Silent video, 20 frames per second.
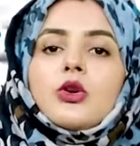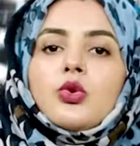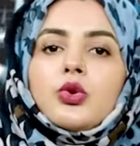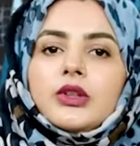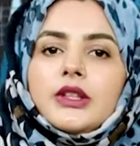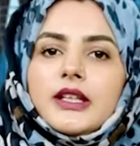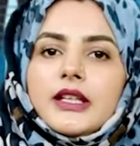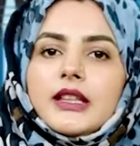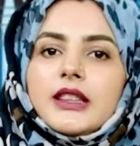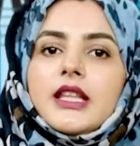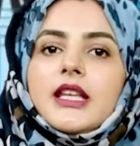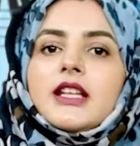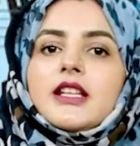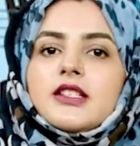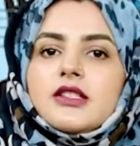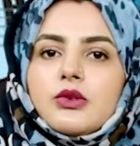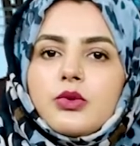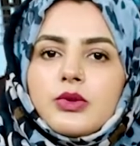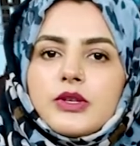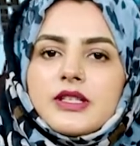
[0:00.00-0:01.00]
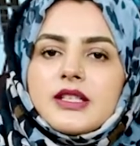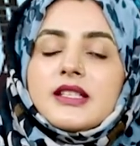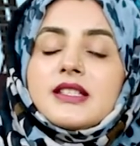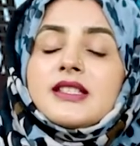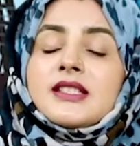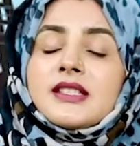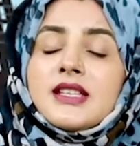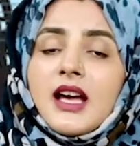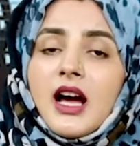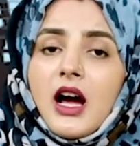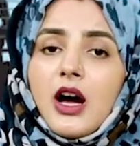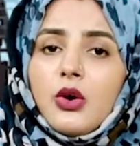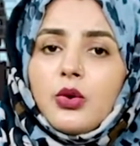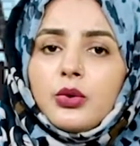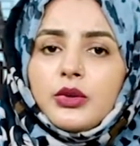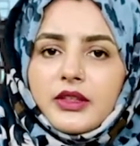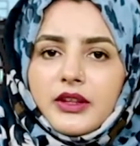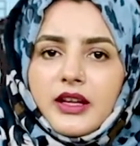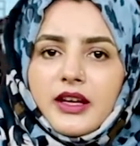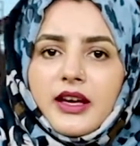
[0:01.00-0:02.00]
कुदरती resources क्या
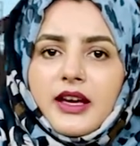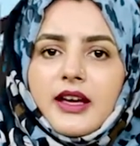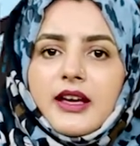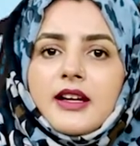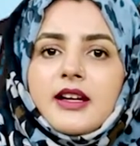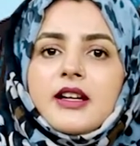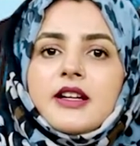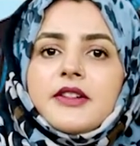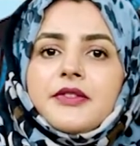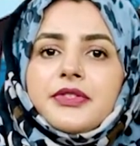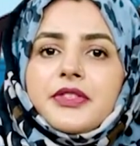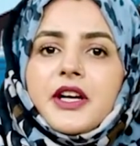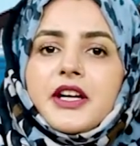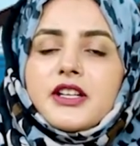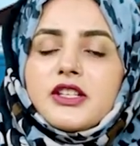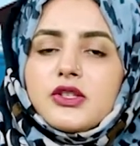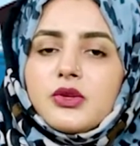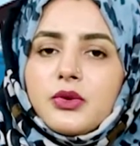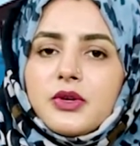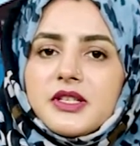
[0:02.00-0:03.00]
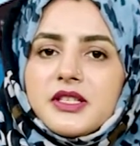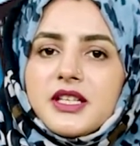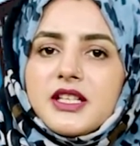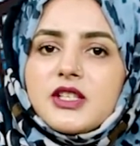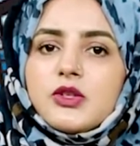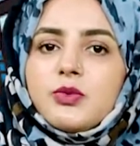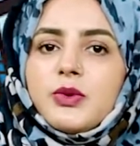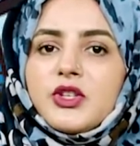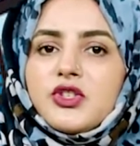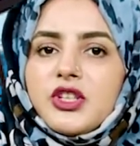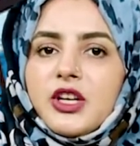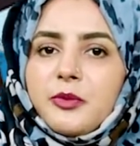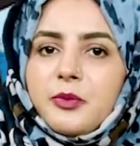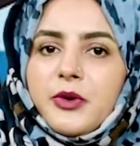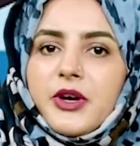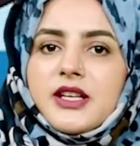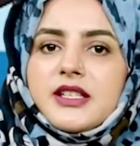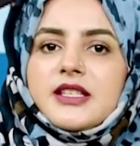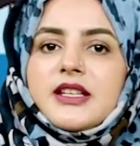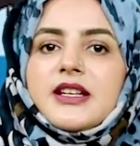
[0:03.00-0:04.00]
होते हैं द रिसोर्स विच आर
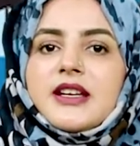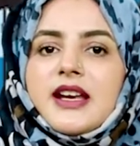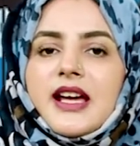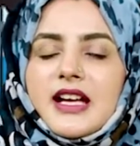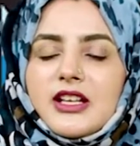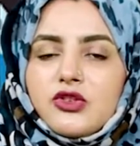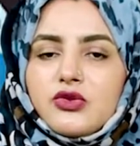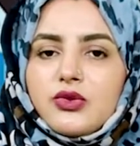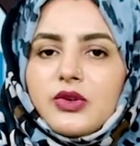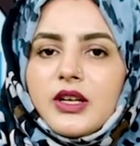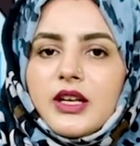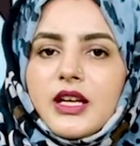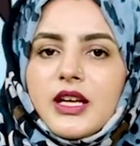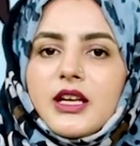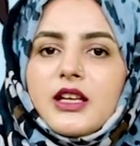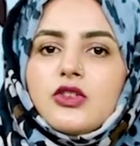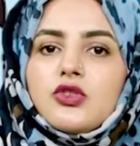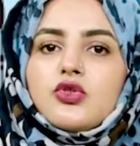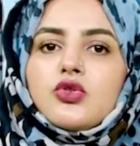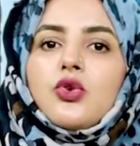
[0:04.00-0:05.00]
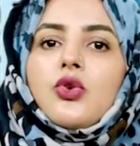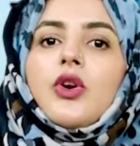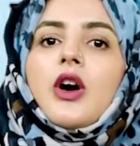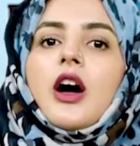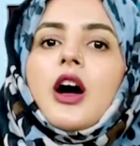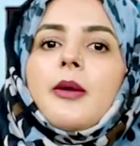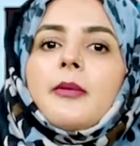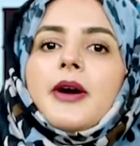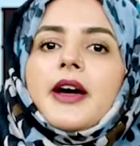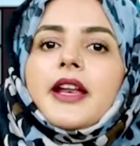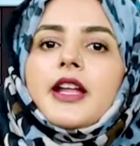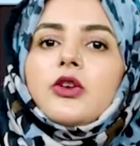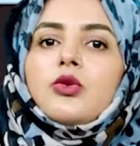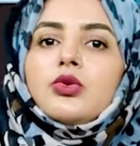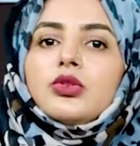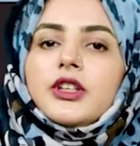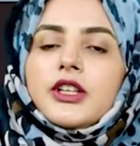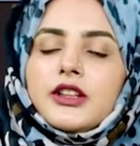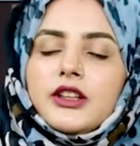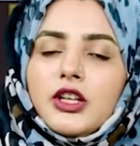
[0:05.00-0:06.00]
प्रेजेंट नेचुरली जो हमारे
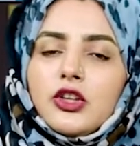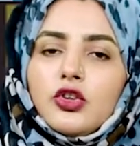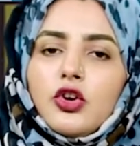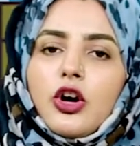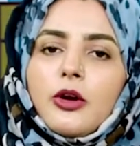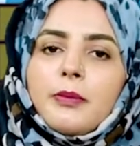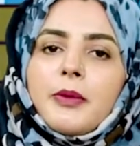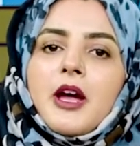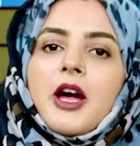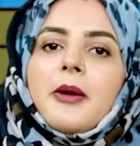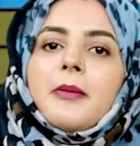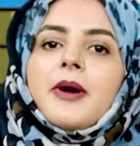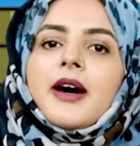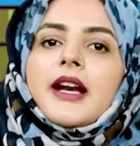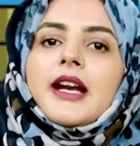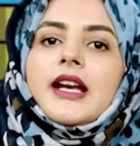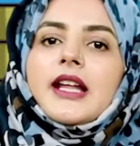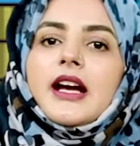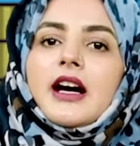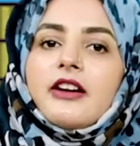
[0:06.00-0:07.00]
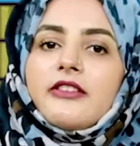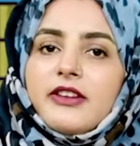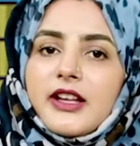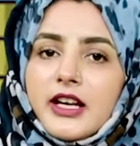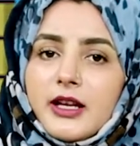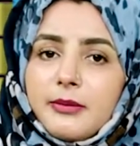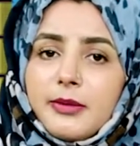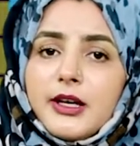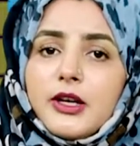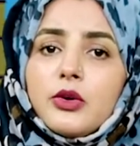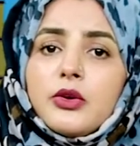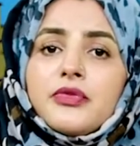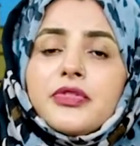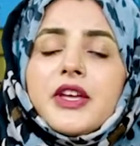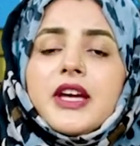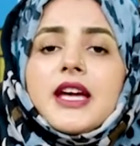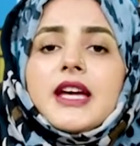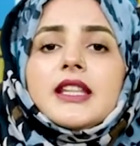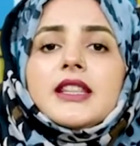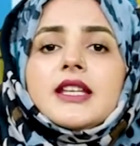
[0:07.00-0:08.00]
कुदरती तौर पर हमारे लिए अवेलेबल
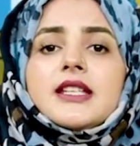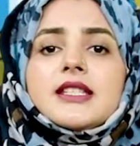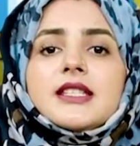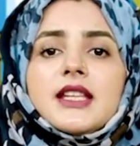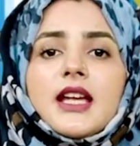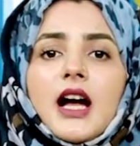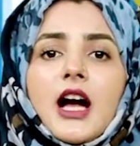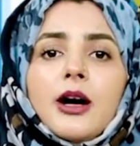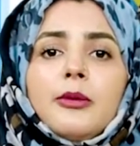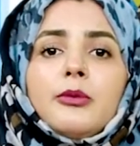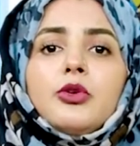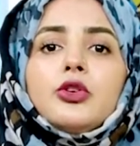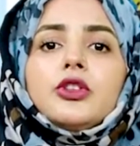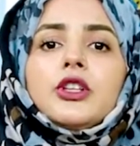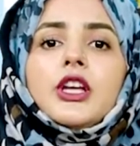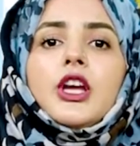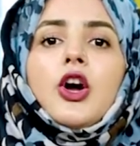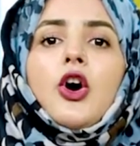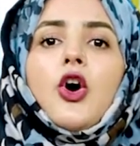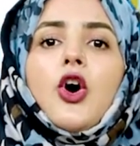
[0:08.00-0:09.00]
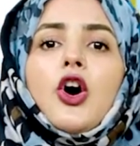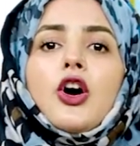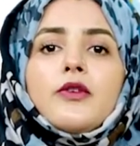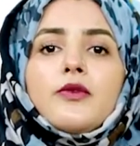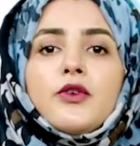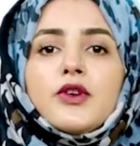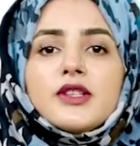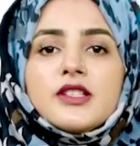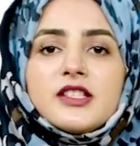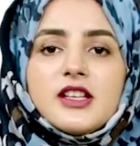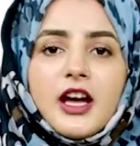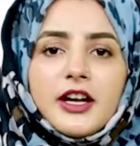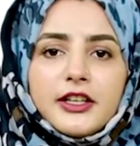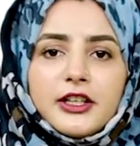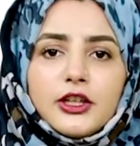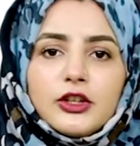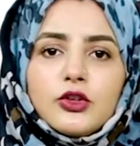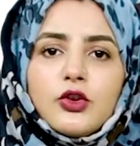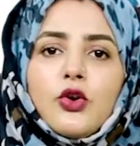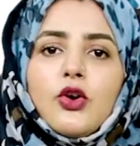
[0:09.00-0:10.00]
होते हैं दस्तयाब होते हैं और वो
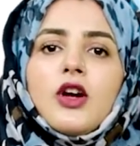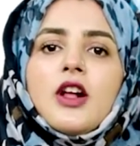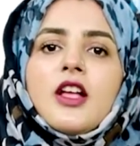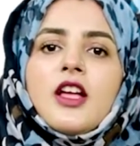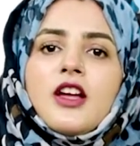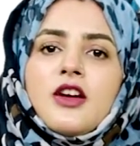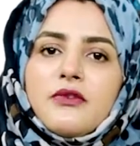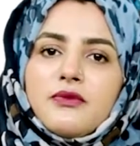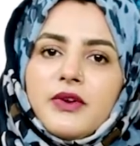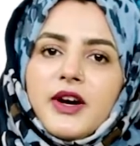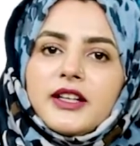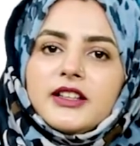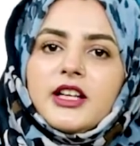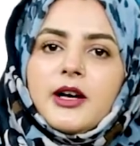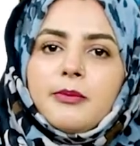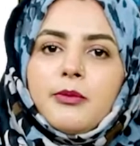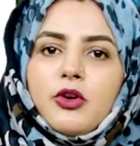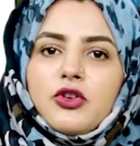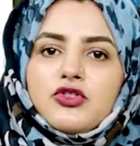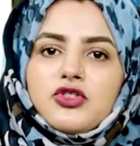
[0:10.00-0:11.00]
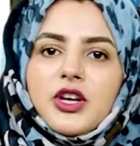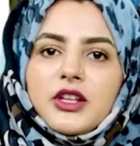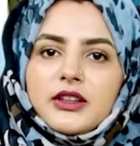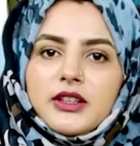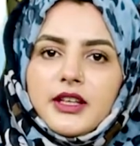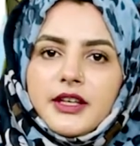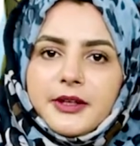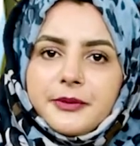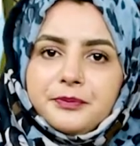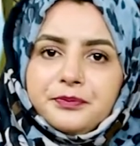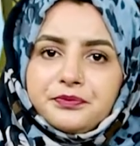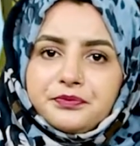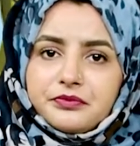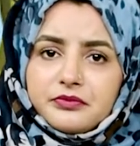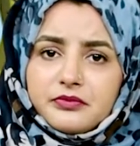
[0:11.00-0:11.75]
इंसानियत को फ़ायदा पहुँचाते हैं